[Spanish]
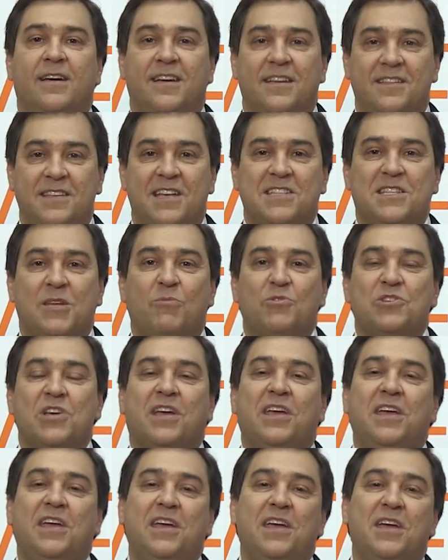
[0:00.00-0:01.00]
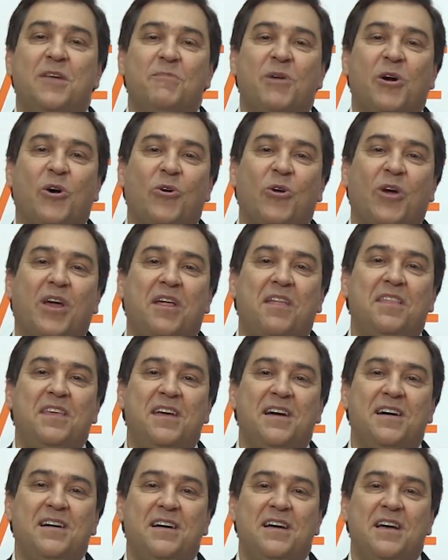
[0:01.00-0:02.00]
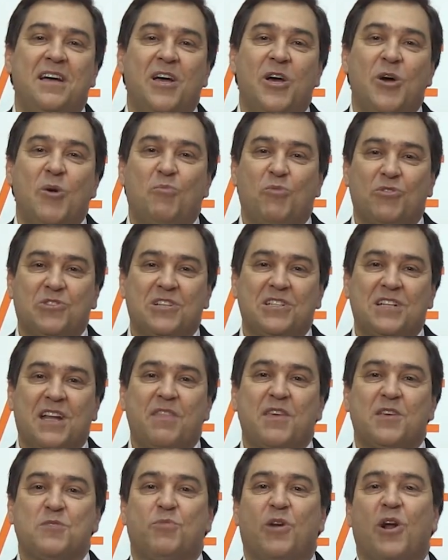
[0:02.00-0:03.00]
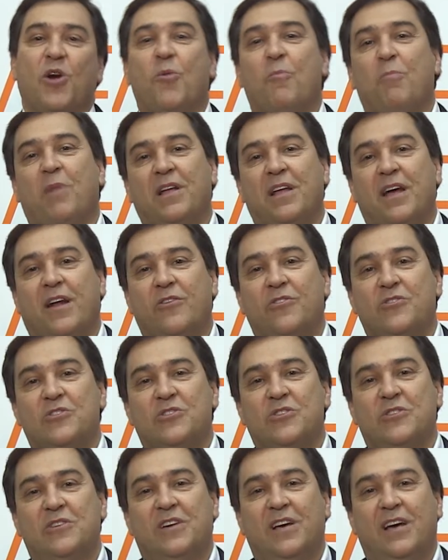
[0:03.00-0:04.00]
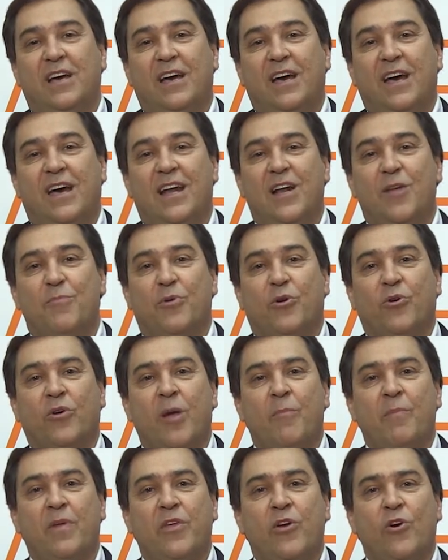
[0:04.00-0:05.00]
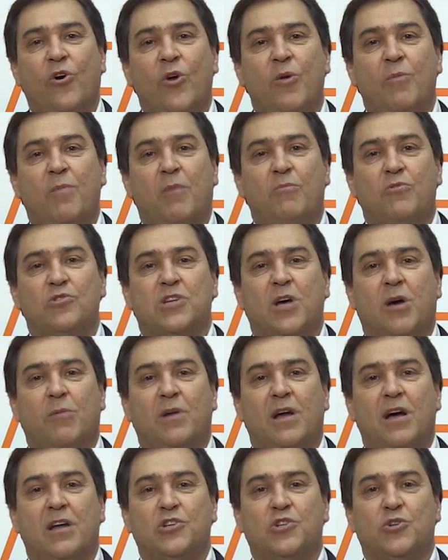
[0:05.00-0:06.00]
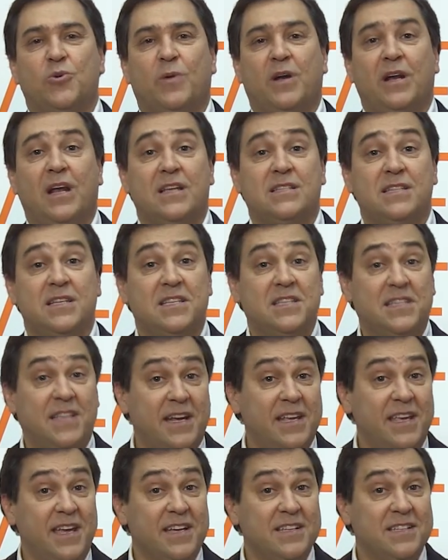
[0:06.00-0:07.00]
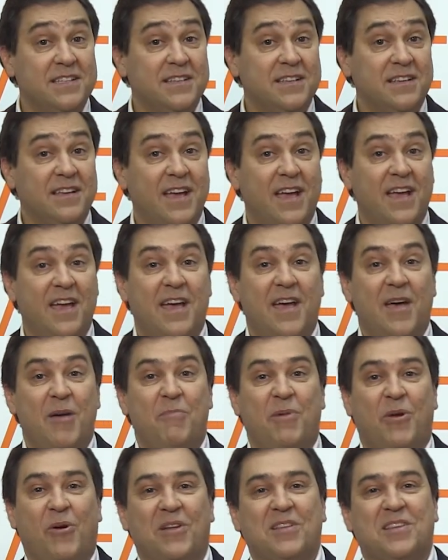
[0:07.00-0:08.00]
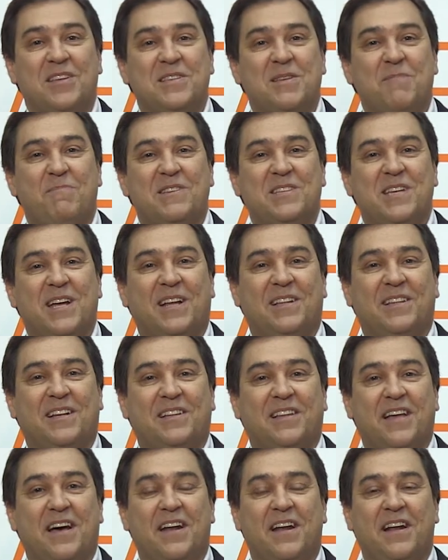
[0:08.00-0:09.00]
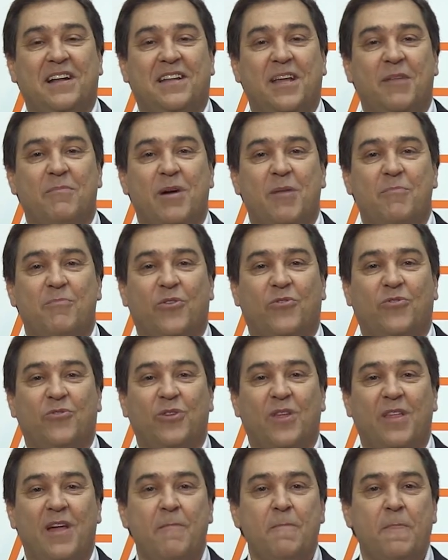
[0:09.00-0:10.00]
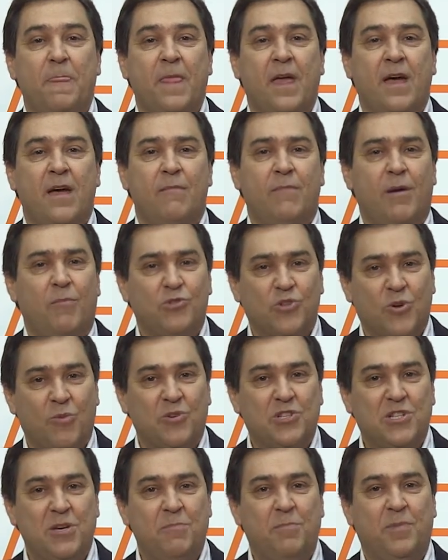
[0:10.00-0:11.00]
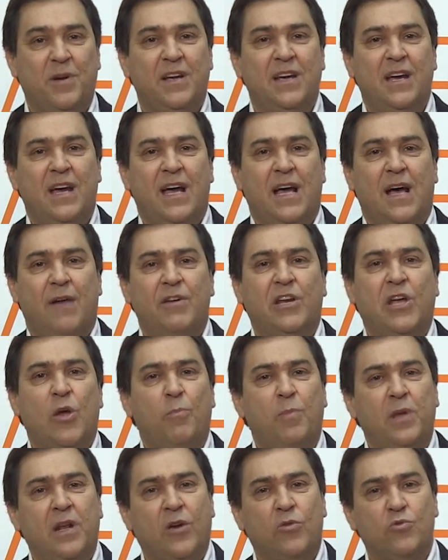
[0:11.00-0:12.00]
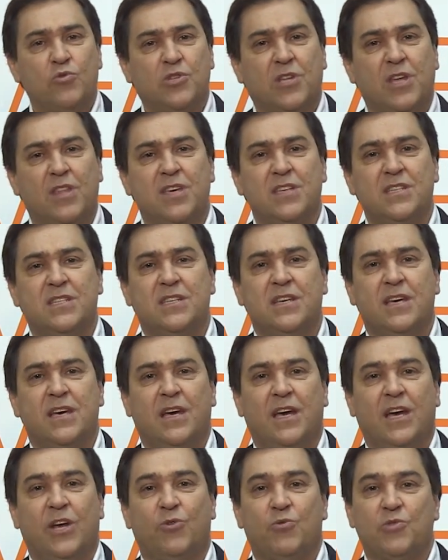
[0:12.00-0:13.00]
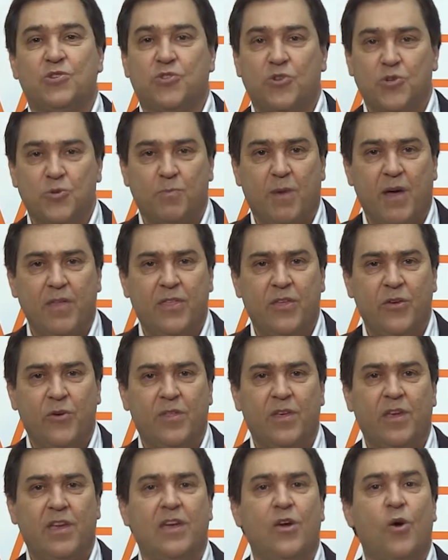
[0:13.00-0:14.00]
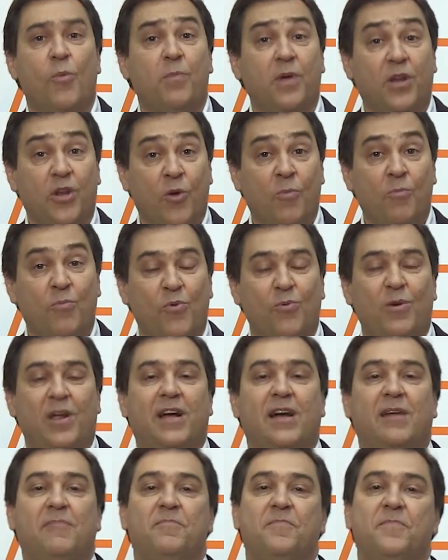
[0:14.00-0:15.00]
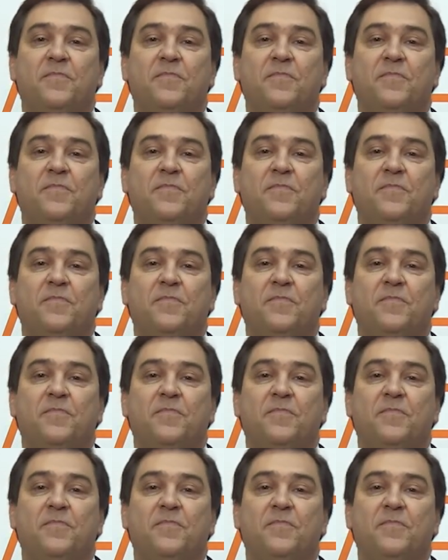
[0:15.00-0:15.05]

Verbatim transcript: Ya estamos aquí en Mejor Cada Día. Muchas gracias por acompañarnos. En el programa de hoy vamos a hablar sobre las estrellas. Pero antes de pasar a tratar el tema en profundidad, vamos como siempre a ver qué opinan ustedes en nuestro espacio de opinión pública.